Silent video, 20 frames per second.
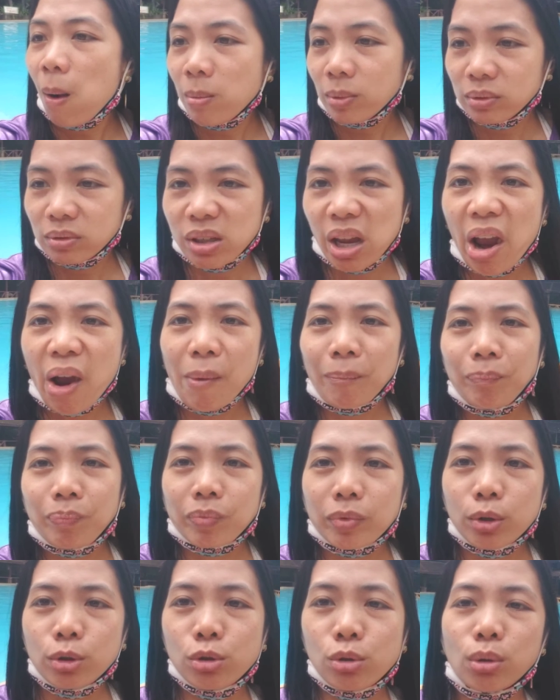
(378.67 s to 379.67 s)
Hindi.
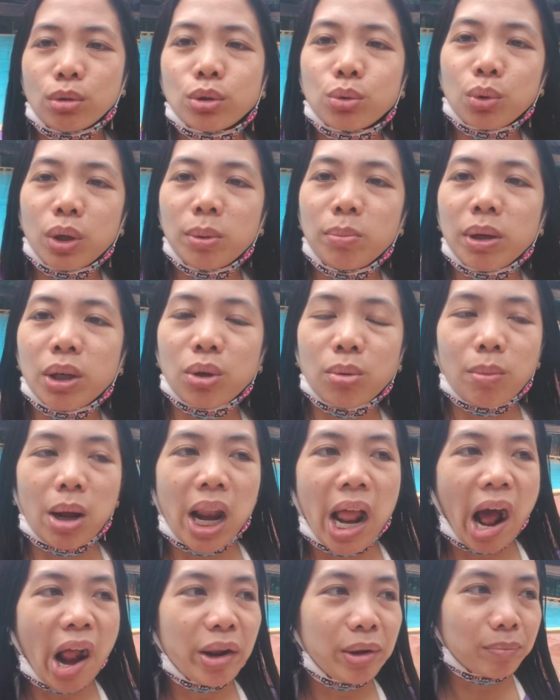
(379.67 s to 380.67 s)
Gusto kong swimming yung
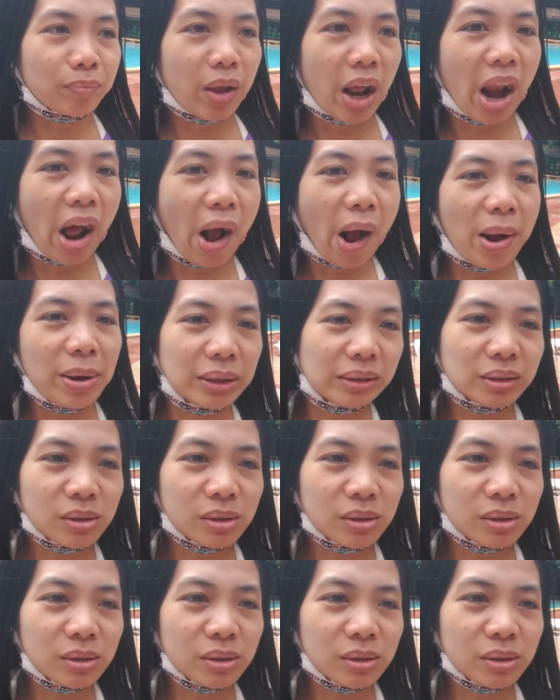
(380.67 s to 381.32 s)
malalim talaga.